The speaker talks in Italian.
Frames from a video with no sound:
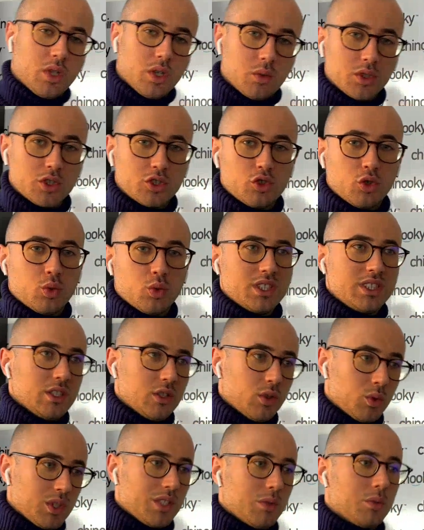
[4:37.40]
comunque a questo
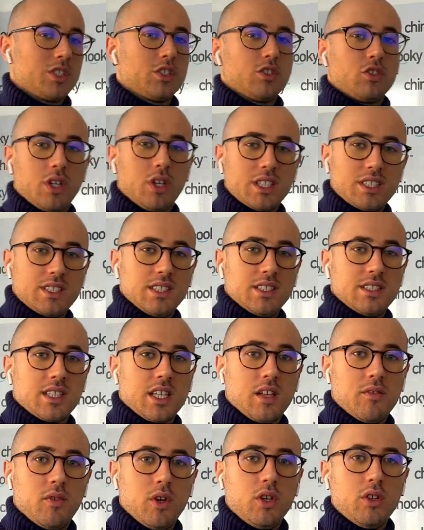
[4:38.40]
quesito, quindi questo
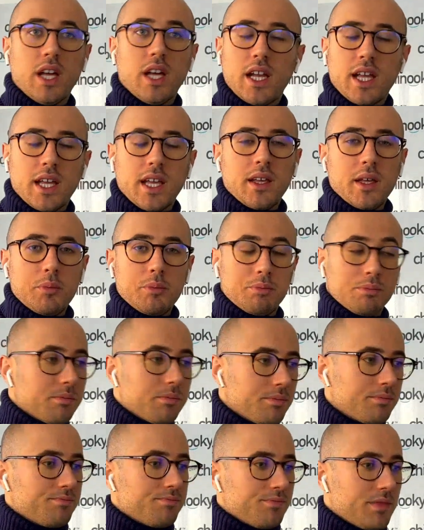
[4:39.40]
assist che voglio dare è
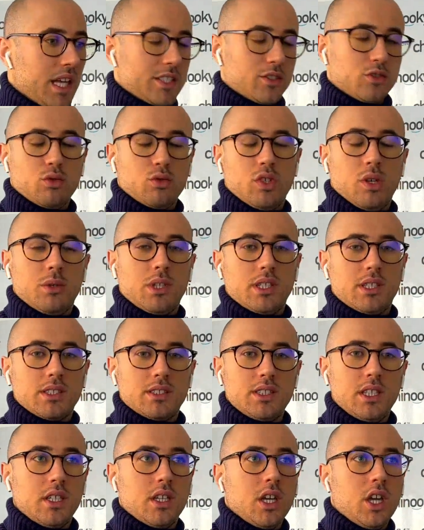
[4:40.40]

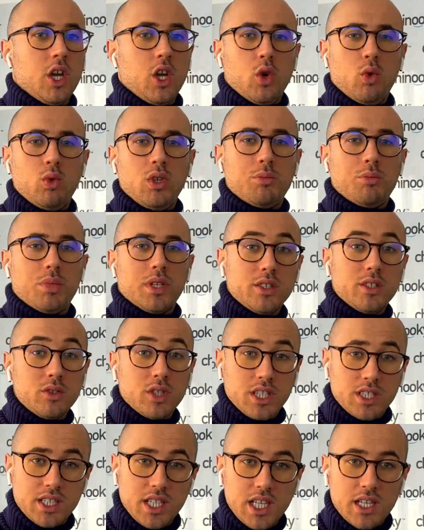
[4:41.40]
assolutamente sì, un
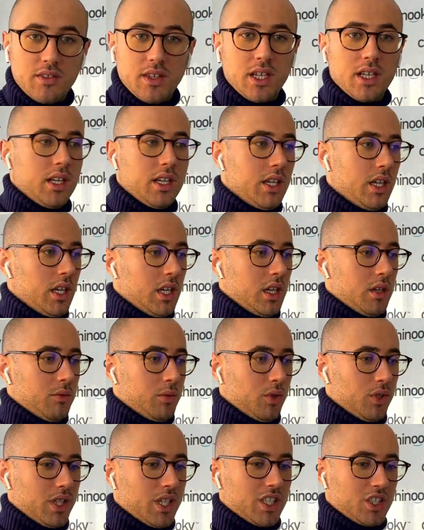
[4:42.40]
imprenditore deve
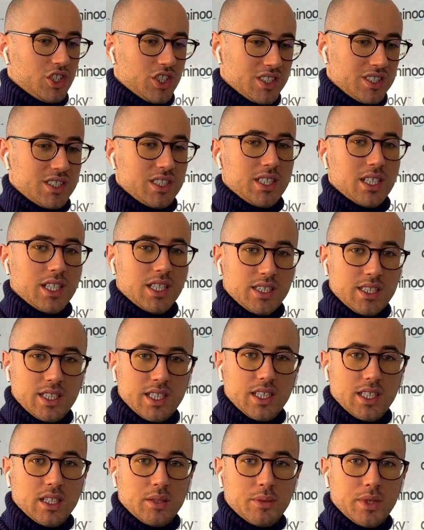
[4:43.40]
poter gestire il
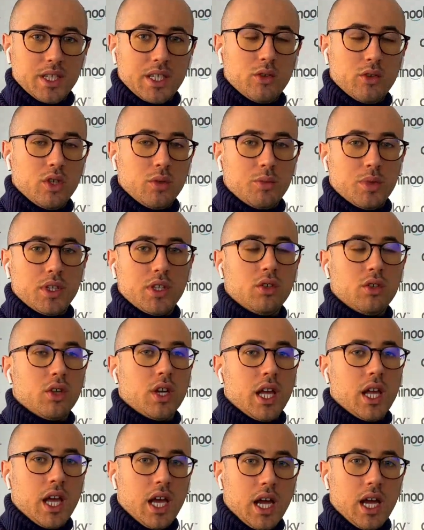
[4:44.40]
trading perché un
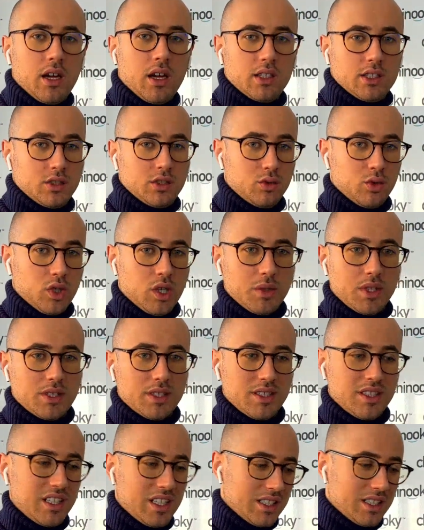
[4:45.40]
imprenditore ha
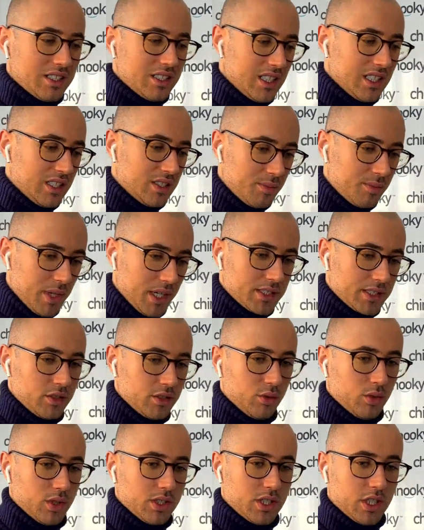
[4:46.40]
sicuramente delle, degli
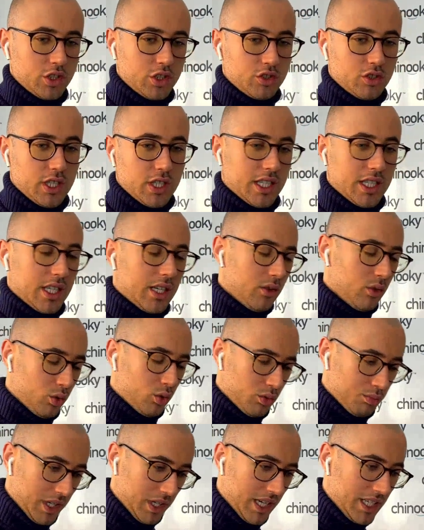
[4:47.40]
spazi durante la giornata
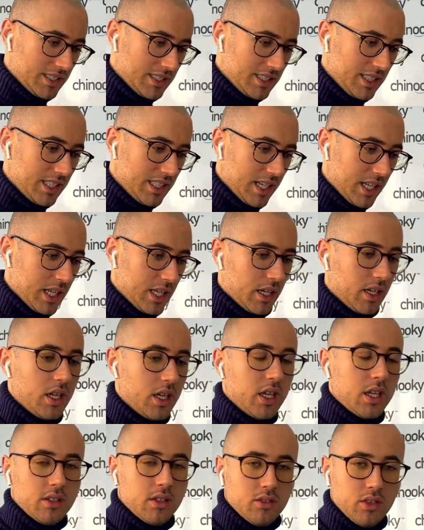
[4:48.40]
o magari se li crea
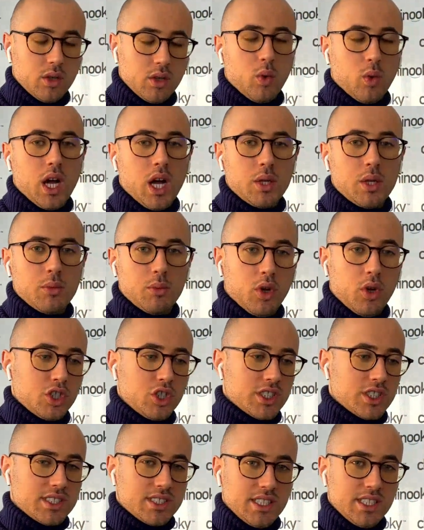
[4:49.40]
nei quali
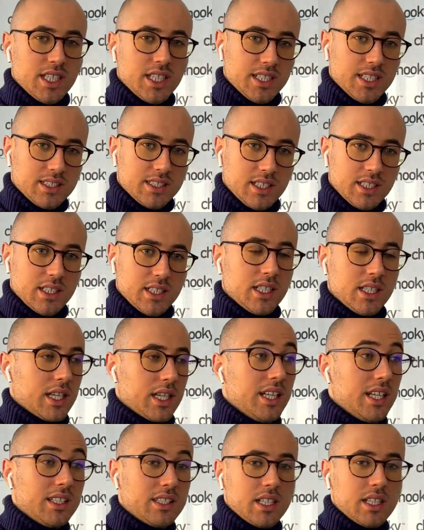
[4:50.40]
può gestire il
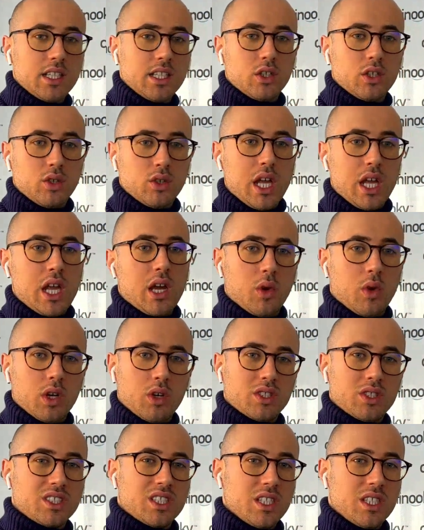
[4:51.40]
trading. E il trading non è
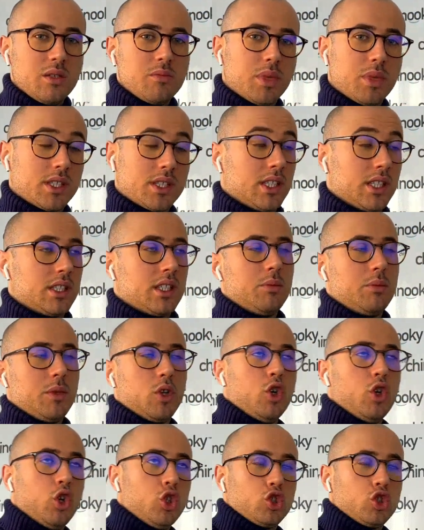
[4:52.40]
qualcosa di impattante,
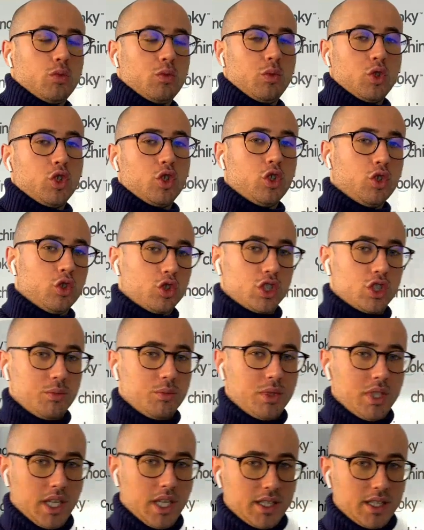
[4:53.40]
almeno il nostro modo di
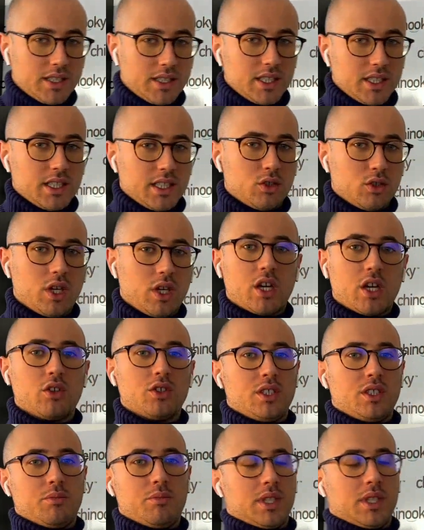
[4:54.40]
concepire il trading non è
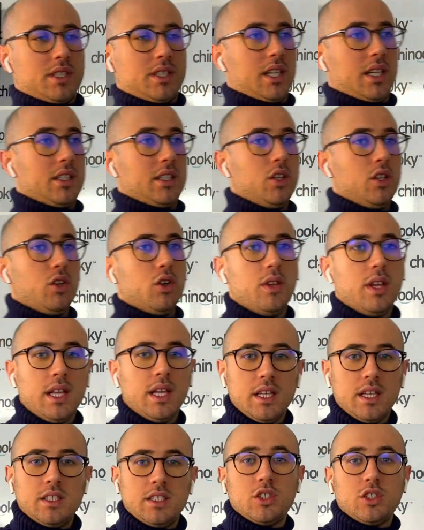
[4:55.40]
così impattante. Io,
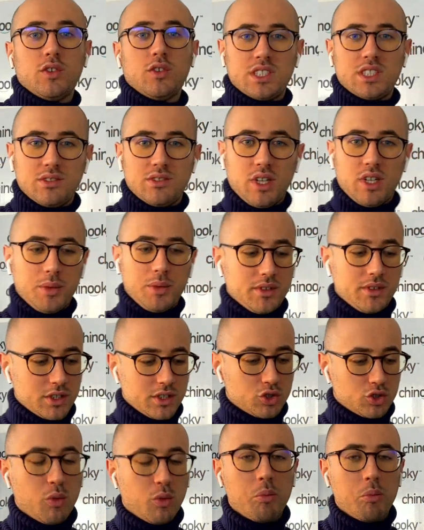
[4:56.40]
se dovessi
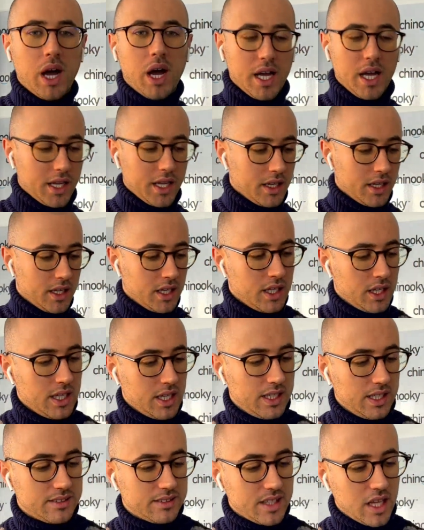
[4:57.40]
veramente sommare
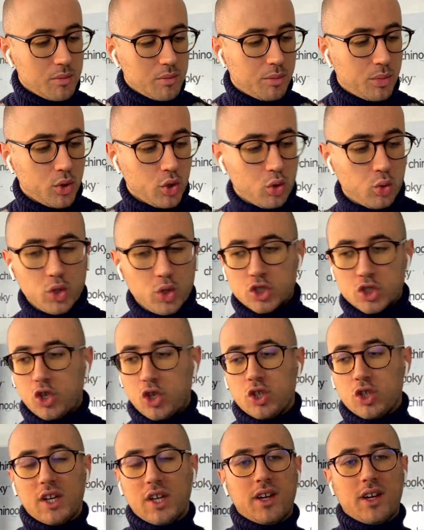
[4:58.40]
il tempo in cui
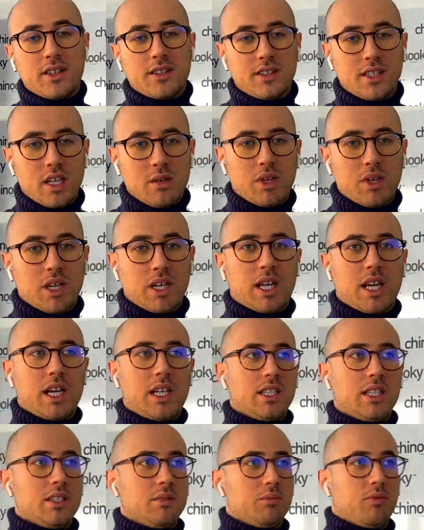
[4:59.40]
sono davanti ai
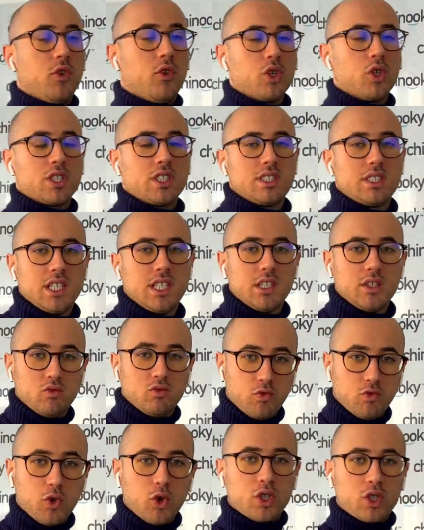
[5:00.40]
mercati,
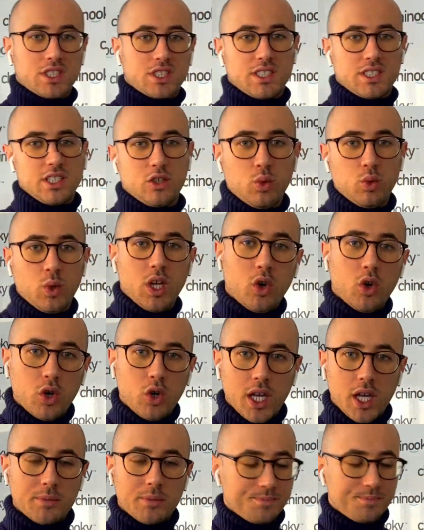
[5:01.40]
forse, forse due
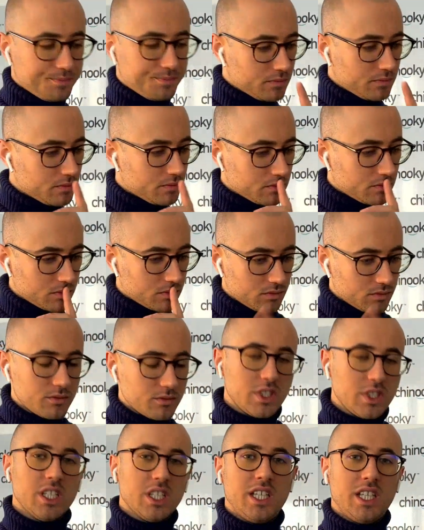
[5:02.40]
ore,
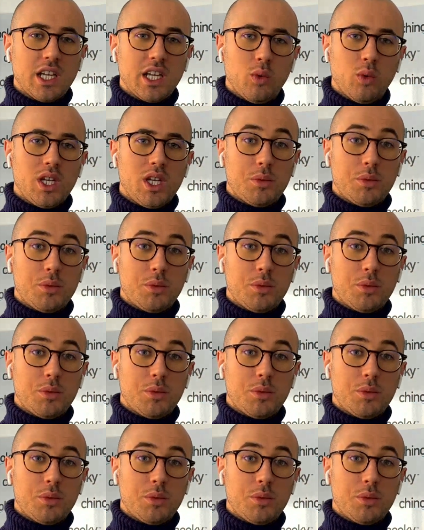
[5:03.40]
nelle